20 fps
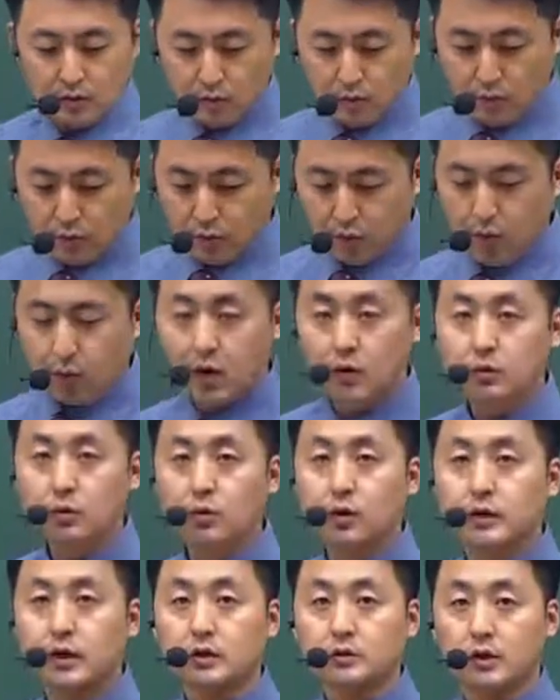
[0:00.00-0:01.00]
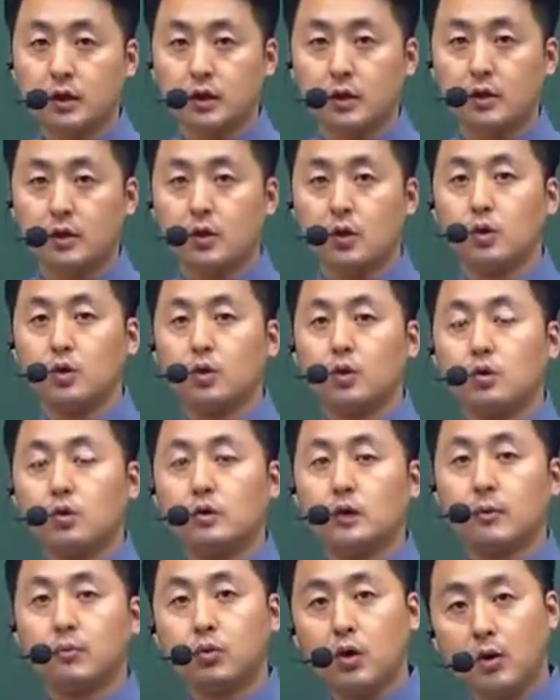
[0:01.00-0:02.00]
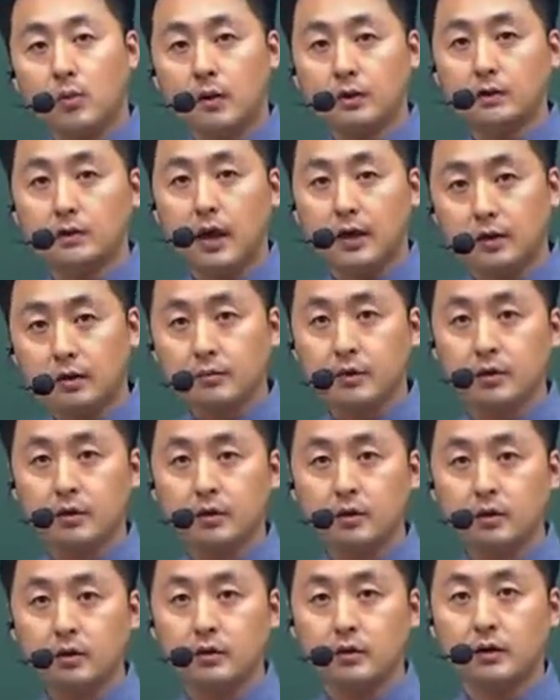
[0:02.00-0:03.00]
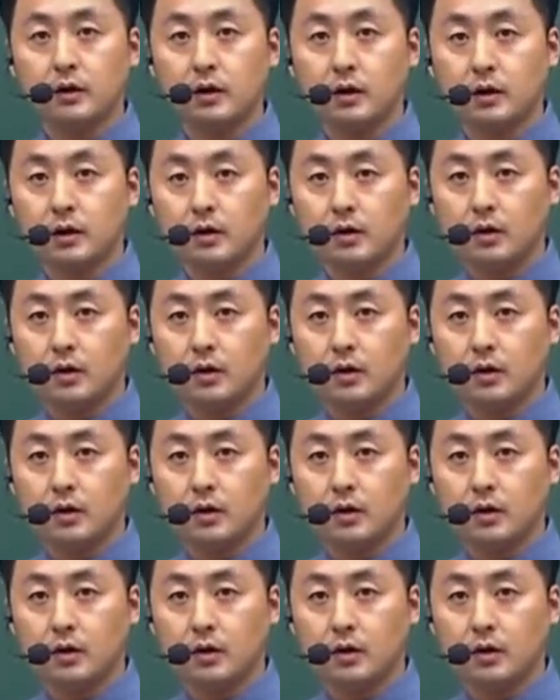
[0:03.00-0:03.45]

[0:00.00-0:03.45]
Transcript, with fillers: 뭐 고용활동과 상태 이런 걸 다 포함하는 개념이에요. 예.